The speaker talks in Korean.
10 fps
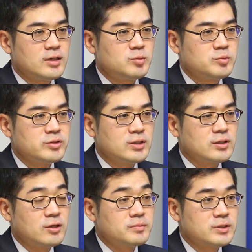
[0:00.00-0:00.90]
이 부분이
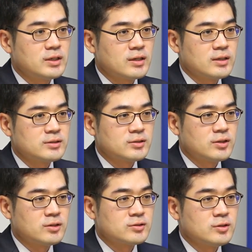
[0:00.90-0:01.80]
기업들에게
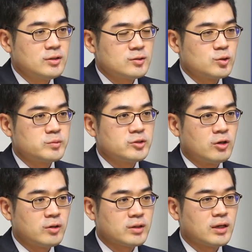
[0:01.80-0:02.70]
있어서 조금은
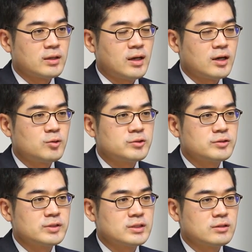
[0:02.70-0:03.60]
어렵게 다가올
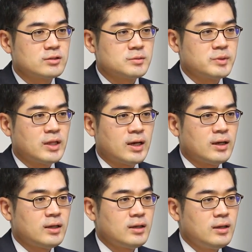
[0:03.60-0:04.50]
수 있을 것입니다.
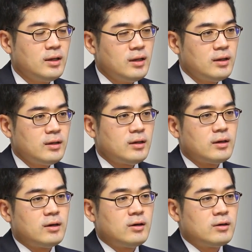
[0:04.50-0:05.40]

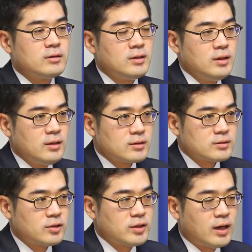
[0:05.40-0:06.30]
어,
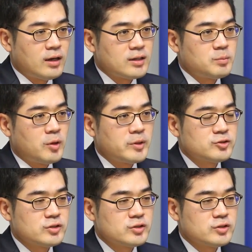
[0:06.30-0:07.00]
그러나 이 법의